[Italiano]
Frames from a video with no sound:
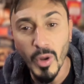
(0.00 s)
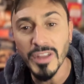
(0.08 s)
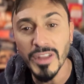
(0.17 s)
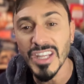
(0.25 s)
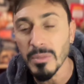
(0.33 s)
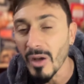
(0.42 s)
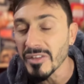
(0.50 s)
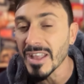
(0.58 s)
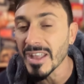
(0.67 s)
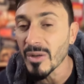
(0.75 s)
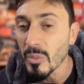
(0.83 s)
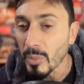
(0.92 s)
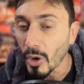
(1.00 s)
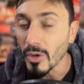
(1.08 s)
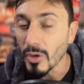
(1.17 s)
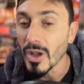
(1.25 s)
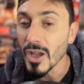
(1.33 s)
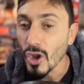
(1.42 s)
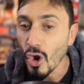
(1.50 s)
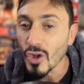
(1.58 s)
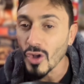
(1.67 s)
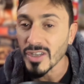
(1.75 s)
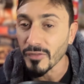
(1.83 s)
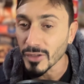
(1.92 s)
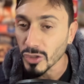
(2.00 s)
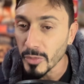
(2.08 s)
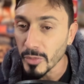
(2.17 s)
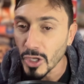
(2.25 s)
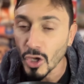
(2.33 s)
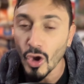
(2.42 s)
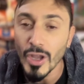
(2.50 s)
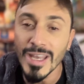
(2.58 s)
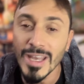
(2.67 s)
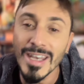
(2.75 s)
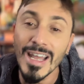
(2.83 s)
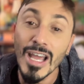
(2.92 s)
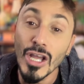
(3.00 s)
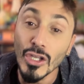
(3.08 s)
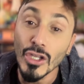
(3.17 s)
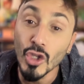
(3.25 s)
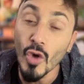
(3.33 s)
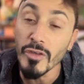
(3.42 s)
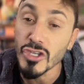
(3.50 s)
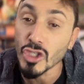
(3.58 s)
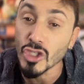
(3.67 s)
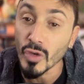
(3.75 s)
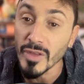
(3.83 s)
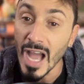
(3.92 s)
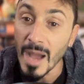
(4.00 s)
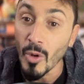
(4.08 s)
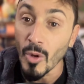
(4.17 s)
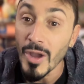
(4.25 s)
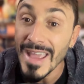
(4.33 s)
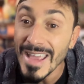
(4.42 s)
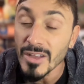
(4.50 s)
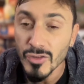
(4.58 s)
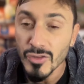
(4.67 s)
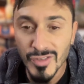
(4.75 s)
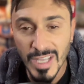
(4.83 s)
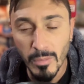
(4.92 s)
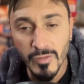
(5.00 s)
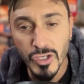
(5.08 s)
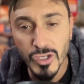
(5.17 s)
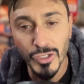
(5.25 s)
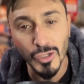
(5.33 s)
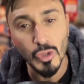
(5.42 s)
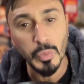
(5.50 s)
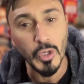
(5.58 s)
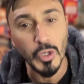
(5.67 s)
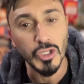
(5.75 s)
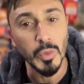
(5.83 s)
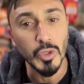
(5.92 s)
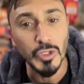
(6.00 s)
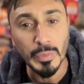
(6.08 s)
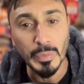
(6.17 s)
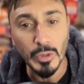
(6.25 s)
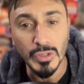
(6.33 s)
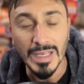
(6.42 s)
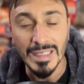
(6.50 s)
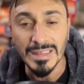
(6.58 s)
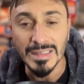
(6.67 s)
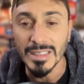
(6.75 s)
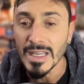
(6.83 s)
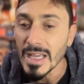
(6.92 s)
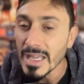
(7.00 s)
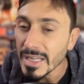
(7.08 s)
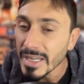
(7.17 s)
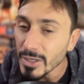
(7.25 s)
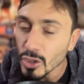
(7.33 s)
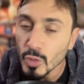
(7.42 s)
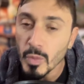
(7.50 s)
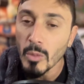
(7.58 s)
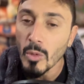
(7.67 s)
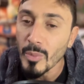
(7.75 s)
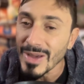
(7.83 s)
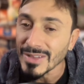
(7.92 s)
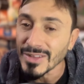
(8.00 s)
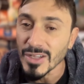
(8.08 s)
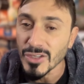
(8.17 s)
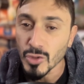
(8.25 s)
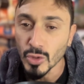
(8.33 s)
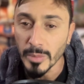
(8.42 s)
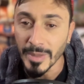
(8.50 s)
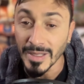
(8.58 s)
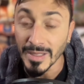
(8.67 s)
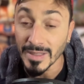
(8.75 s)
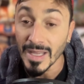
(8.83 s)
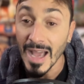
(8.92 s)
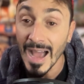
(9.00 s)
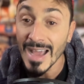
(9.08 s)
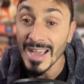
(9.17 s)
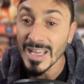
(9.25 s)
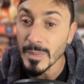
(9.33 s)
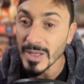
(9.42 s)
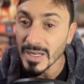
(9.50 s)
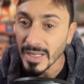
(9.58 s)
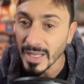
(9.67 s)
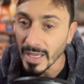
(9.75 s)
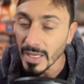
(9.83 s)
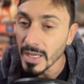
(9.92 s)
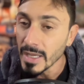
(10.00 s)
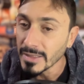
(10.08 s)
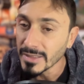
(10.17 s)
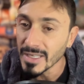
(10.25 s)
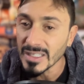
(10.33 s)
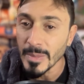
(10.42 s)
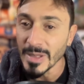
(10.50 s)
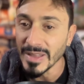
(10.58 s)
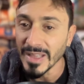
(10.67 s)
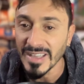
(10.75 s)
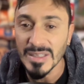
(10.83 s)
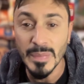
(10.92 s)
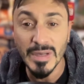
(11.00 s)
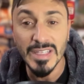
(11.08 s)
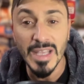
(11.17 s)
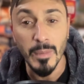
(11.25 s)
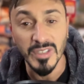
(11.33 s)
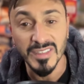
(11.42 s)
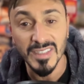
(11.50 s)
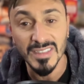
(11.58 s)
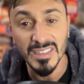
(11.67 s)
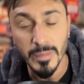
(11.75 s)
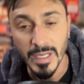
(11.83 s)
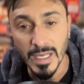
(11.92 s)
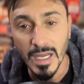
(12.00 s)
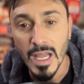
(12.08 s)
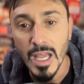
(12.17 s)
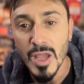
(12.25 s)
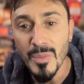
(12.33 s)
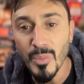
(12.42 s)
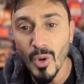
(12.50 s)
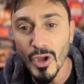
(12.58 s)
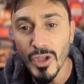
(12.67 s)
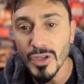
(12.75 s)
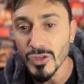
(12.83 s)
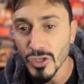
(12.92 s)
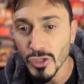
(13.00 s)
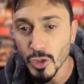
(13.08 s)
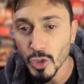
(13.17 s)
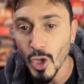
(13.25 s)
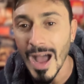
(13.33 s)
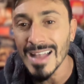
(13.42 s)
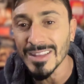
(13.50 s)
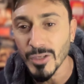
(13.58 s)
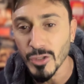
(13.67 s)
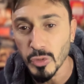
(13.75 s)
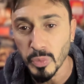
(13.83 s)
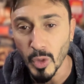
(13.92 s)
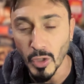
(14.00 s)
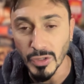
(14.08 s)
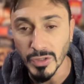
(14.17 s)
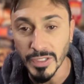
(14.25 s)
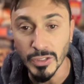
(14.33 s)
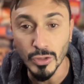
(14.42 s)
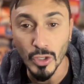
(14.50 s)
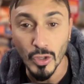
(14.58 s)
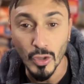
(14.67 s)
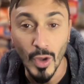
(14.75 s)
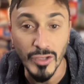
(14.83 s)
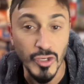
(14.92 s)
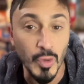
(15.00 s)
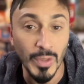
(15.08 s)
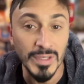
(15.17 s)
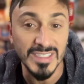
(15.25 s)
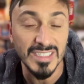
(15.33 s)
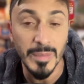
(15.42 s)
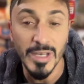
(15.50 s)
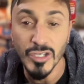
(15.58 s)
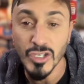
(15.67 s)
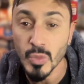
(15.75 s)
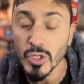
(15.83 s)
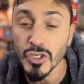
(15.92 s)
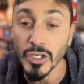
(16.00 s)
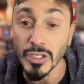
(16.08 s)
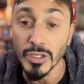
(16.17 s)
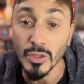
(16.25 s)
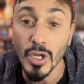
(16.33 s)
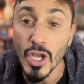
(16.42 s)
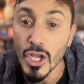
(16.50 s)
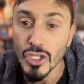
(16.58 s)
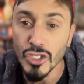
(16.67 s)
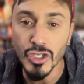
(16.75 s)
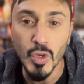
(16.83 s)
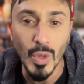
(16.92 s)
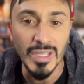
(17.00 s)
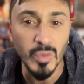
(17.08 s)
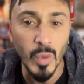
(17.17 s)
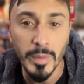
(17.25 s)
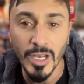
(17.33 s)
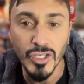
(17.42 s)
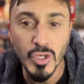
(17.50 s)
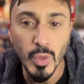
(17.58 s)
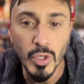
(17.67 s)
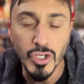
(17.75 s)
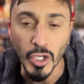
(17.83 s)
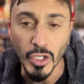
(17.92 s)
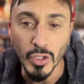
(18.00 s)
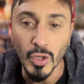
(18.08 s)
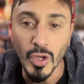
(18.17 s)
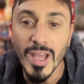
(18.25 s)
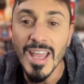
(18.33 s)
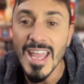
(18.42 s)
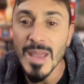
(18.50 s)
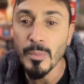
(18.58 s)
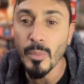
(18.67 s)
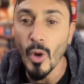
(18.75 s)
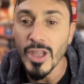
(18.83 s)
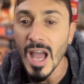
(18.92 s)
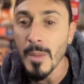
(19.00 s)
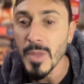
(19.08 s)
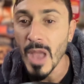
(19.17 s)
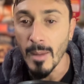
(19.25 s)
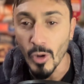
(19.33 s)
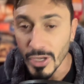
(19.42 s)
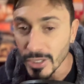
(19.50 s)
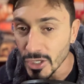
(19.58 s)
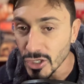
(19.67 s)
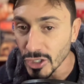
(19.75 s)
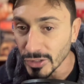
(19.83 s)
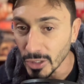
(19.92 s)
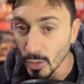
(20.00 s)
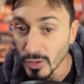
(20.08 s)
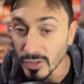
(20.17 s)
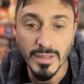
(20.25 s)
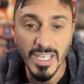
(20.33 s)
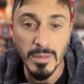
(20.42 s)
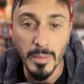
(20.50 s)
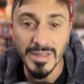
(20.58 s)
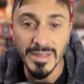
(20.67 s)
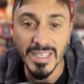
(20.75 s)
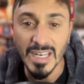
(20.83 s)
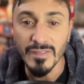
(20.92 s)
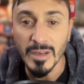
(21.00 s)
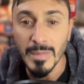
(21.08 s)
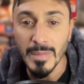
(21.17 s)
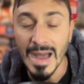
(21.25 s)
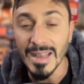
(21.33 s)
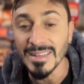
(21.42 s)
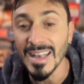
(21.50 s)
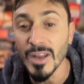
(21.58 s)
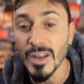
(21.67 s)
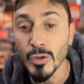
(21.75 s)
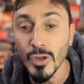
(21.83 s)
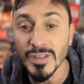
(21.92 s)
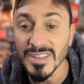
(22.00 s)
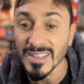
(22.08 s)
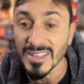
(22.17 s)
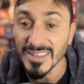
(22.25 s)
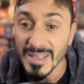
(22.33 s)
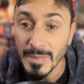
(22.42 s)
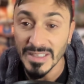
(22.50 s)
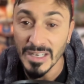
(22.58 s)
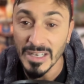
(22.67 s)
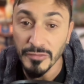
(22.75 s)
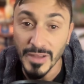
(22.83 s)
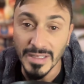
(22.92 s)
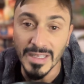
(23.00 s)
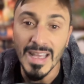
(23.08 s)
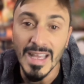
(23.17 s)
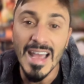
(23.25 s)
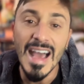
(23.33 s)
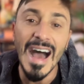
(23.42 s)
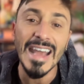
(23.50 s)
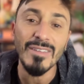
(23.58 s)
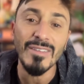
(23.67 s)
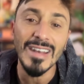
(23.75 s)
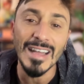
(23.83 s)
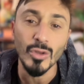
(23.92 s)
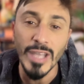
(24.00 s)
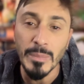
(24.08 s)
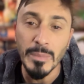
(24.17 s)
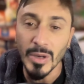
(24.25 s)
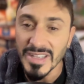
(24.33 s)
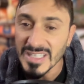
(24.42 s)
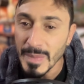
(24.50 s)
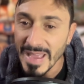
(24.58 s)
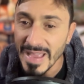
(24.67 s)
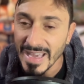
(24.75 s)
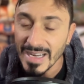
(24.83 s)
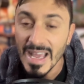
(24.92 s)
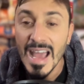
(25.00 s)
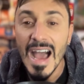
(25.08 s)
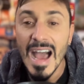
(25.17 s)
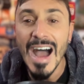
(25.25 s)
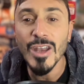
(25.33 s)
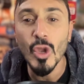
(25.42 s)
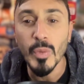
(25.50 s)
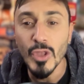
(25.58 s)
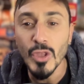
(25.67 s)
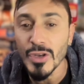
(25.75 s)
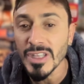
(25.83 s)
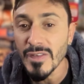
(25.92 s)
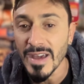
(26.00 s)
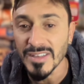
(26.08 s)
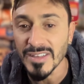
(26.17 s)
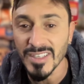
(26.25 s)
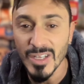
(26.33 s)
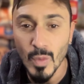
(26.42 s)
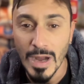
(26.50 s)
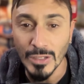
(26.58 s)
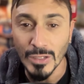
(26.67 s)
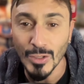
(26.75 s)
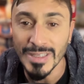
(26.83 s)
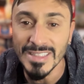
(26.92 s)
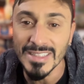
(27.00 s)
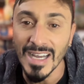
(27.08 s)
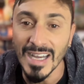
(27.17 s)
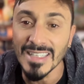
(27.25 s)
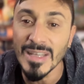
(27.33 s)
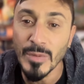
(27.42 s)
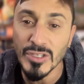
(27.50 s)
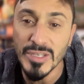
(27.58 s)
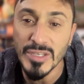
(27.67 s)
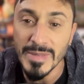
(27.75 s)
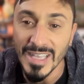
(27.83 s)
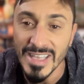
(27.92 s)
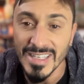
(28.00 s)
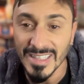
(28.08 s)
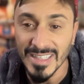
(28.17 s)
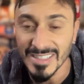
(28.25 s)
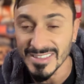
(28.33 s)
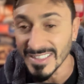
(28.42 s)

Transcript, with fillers: andremo a vedere un po' cosa ha fatto Bitcoin, dove ci troviamo e siamo vicini a supporti molto importanti che non dobbiamo perdere assolutamente, anche perché tenete a mente che se perdiamo 60.000 poi ci sono altri supporti intorno a 57.500, 52.500 e poi abbiamo i recenti lows. Teniamo a mente che il verbale della riunione di settembre della Fed ha rivelato che i policy maker hanno opinioni diverse riguardo l'entità dei prossimi tagli di tassi di